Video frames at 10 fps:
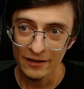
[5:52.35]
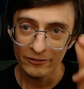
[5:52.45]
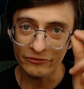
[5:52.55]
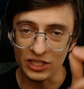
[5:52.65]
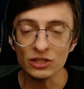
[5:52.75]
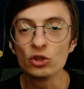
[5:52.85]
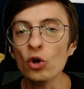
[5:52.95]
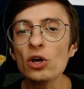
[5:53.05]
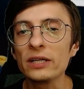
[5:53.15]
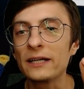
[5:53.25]
в
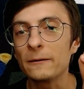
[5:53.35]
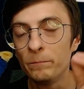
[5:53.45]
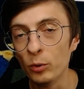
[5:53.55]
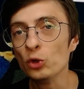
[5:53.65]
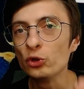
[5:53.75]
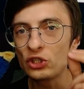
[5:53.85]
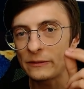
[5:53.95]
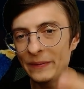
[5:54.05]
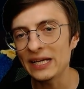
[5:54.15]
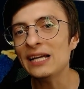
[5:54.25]
которых будут
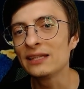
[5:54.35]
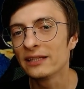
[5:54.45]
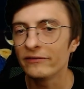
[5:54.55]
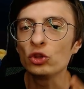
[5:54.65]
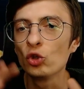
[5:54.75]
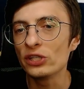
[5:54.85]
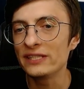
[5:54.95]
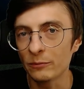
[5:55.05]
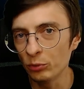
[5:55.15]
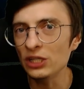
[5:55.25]
спрятаны, в одной из
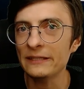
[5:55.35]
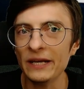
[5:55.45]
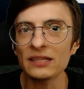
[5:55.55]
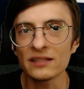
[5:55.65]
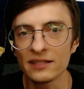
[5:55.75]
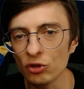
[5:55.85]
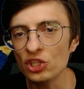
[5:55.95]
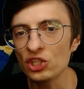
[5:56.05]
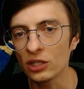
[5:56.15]
них будет спрятан заложник,